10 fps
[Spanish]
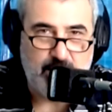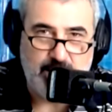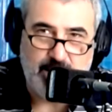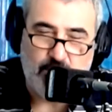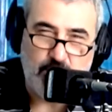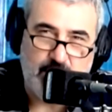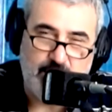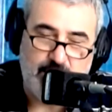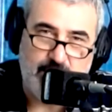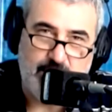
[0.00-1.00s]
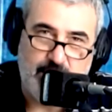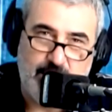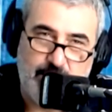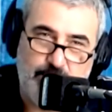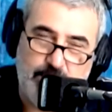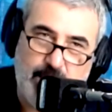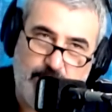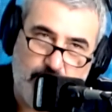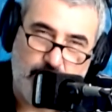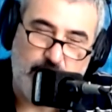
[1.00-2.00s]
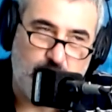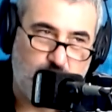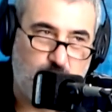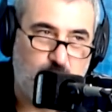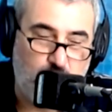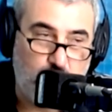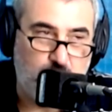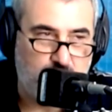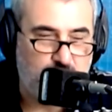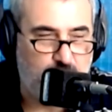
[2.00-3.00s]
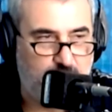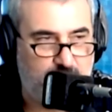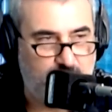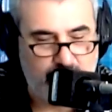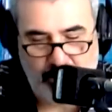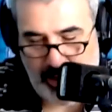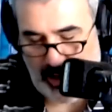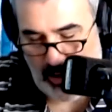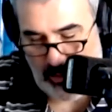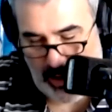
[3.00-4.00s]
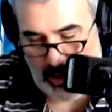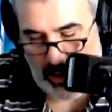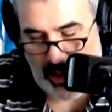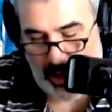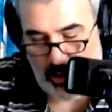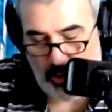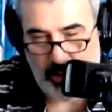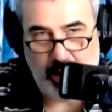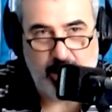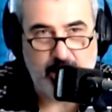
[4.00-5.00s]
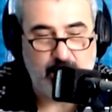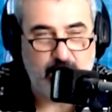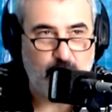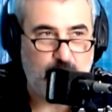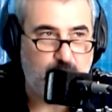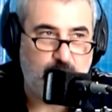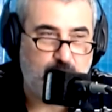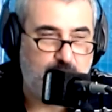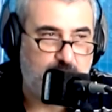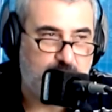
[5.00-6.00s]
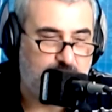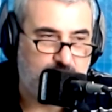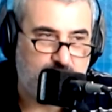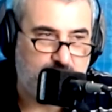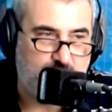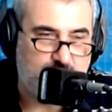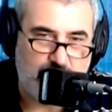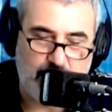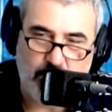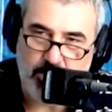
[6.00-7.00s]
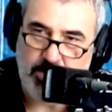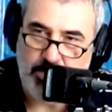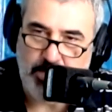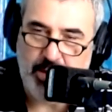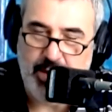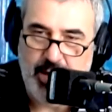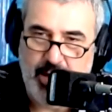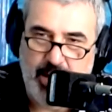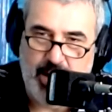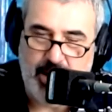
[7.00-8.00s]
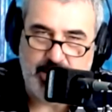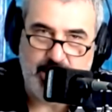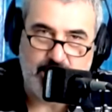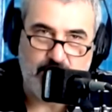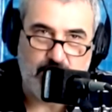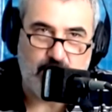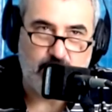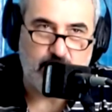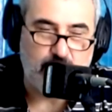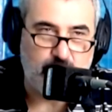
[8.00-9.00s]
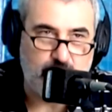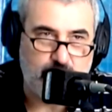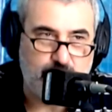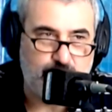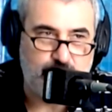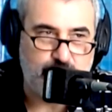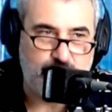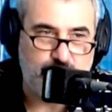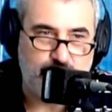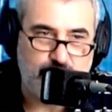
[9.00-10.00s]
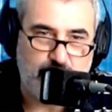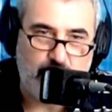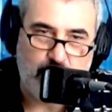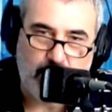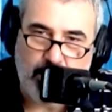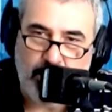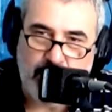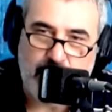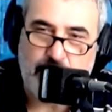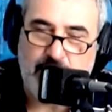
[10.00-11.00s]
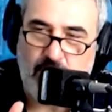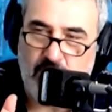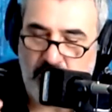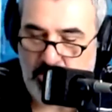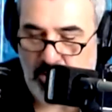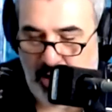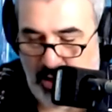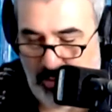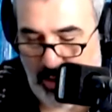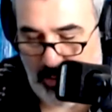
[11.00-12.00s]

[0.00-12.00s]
escucharte. Este, has puesto luz sobre este tema tan complejo que es la economía y, bueno, ojalá que, lleguemos a las elecciones con, con con el respirador funcionando. Con el, tal